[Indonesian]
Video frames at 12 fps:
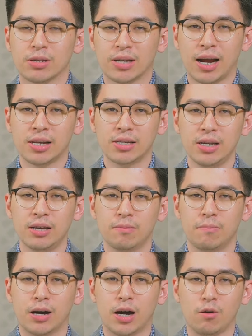besar sih
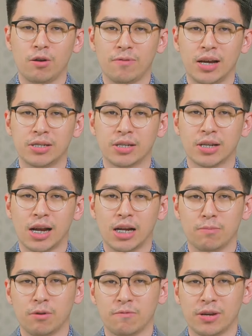pengaruh inflasi
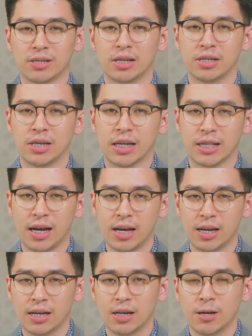terhadap investasi kita?
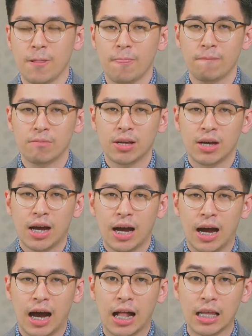
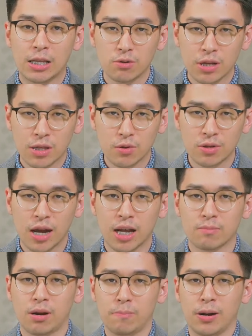Hal itu tentu
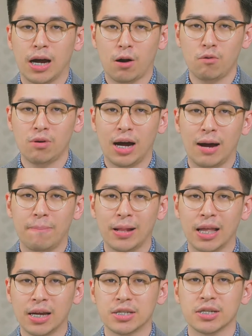sangat berpengaruh,
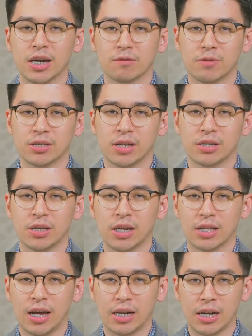apalagi jika investasi
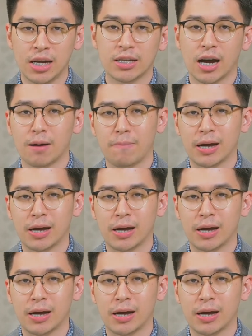kita adalah jangka